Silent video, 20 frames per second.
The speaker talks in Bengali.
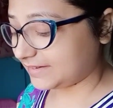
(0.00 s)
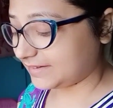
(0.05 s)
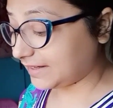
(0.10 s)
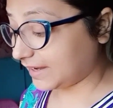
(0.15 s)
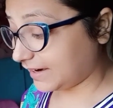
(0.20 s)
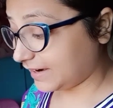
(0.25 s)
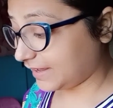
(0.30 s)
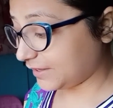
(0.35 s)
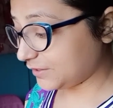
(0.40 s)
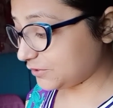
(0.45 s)

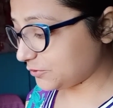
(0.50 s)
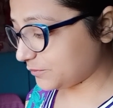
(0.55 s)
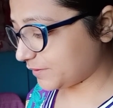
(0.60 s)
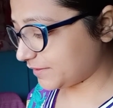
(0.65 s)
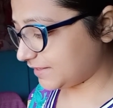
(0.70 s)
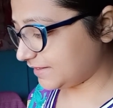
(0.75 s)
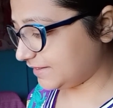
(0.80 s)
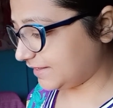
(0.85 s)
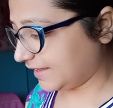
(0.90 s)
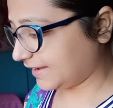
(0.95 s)
তার আগে
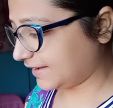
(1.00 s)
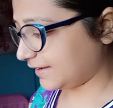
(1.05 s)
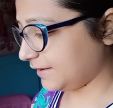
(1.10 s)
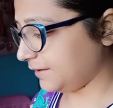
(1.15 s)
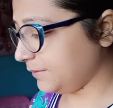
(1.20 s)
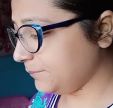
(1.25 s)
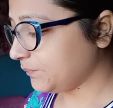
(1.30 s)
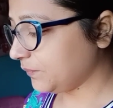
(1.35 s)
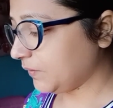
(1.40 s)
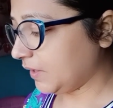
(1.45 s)
তোমাদের দেখাই
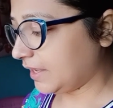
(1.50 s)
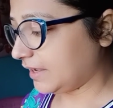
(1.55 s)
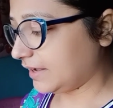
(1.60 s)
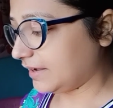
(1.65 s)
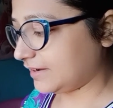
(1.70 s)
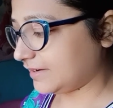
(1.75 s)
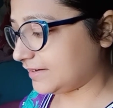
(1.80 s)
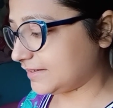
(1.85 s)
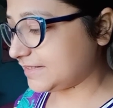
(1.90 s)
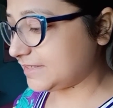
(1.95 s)

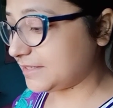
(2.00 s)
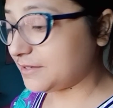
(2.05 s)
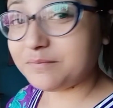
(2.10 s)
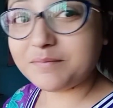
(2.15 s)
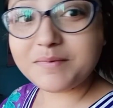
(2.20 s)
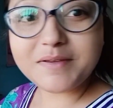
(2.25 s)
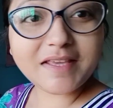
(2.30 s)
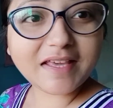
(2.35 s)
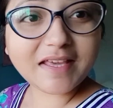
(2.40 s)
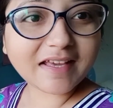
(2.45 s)
যে
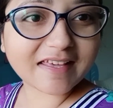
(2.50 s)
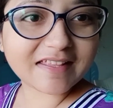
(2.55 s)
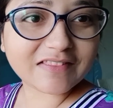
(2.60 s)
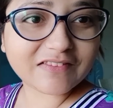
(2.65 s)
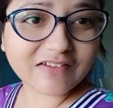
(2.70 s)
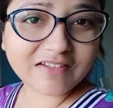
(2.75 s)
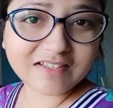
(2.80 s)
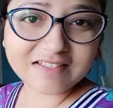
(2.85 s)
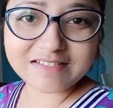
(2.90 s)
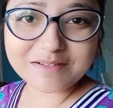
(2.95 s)
বিয়ে
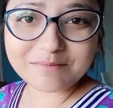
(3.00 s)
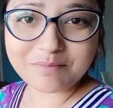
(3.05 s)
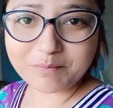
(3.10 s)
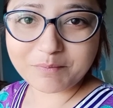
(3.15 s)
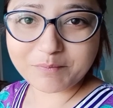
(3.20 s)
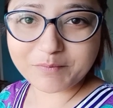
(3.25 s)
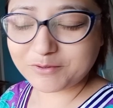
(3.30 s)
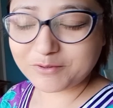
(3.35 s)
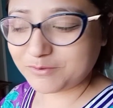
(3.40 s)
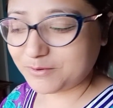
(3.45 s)
কেন্দ্রিক যে
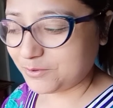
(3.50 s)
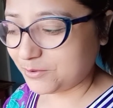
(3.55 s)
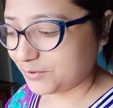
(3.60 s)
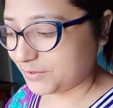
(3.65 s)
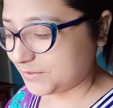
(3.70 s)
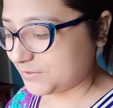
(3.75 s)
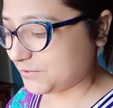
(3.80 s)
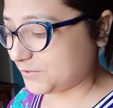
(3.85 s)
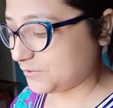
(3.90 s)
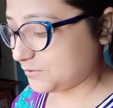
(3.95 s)
ব্যাপারগুলো
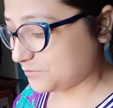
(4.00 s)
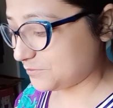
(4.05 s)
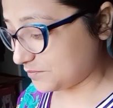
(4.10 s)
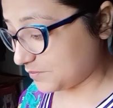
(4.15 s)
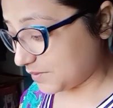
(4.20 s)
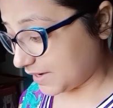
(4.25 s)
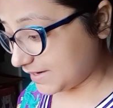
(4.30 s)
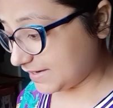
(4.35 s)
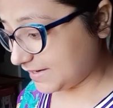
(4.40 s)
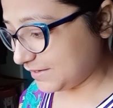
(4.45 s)
হয়েছিল
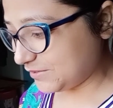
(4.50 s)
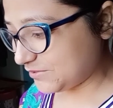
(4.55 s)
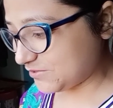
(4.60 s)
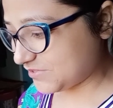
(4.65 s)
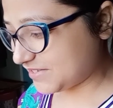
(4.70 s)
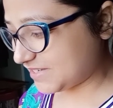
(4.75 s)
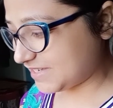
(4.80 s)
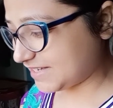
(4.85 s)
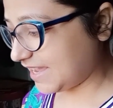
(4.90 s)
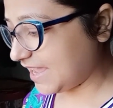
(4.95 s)
মানে
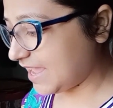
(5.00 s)
হচ্ছে